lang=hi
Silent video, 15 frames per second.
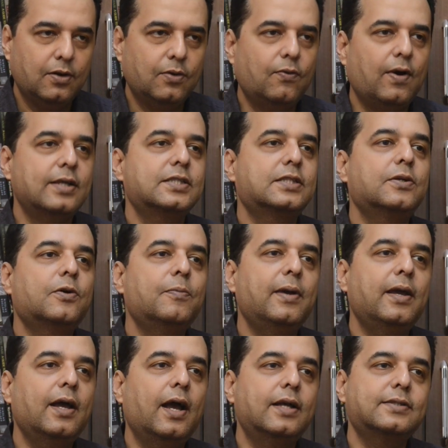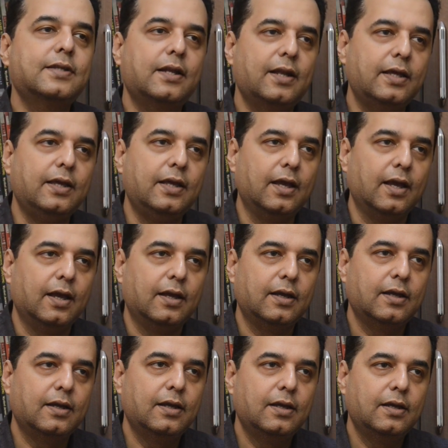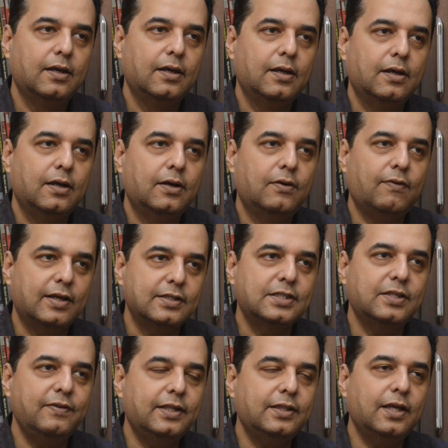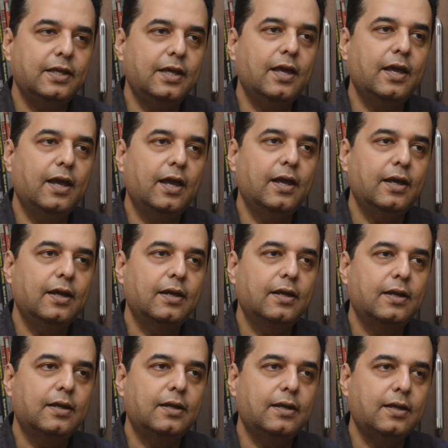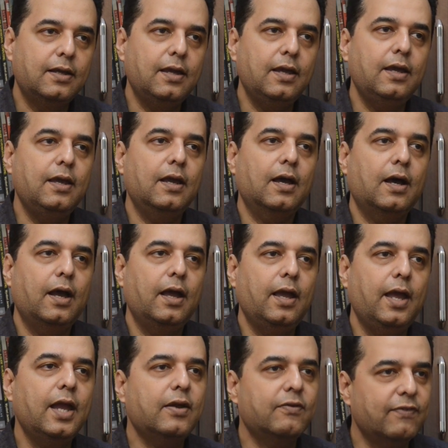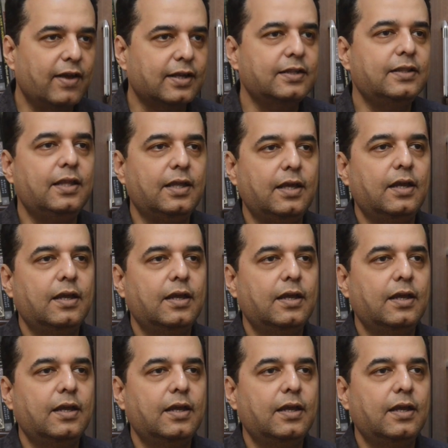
वास्तव में ऐसा नहीं है वास्तविकता यह है कि एक व्यक्ति